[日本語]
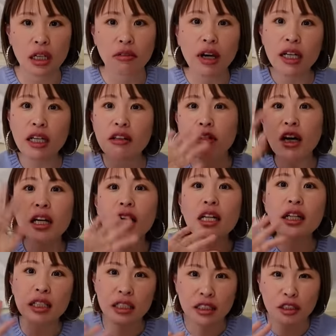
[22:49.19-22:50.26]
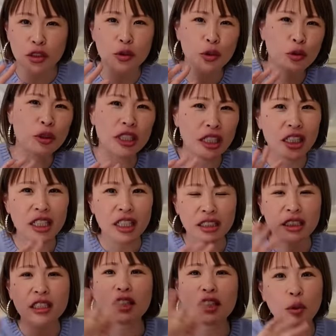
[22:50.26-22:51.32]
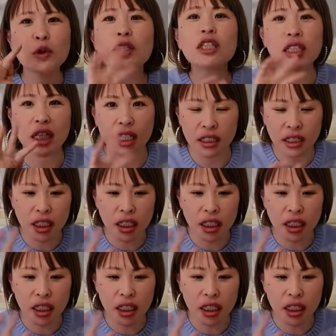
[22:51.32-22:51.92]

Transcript: 分から、分からないっていうのはね、絶対起きない。